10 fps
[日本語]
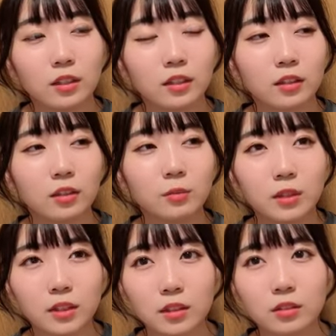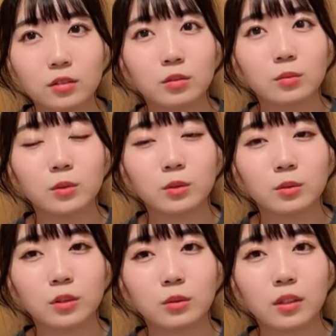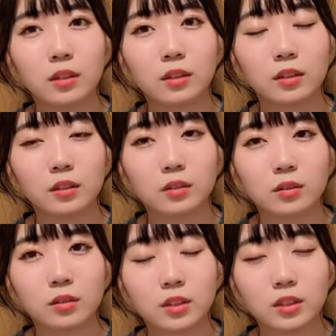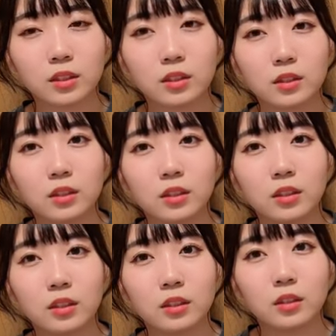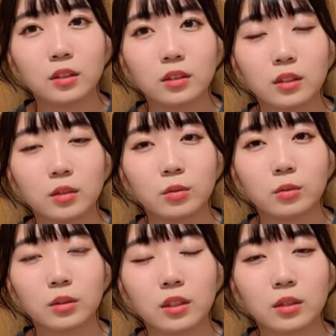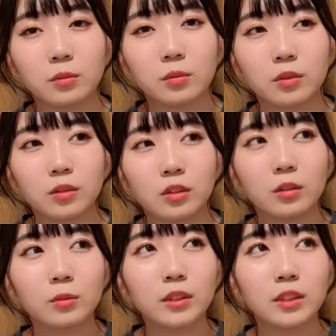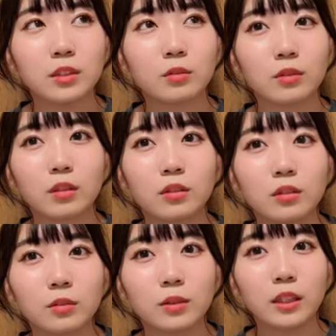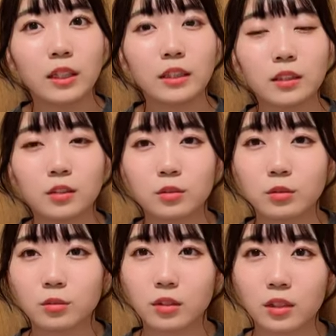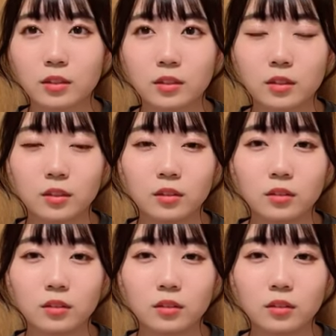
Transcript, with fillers: 中村選手のもすごい良かったですし最後5点中村選手は振り返ってシュート打ったやつか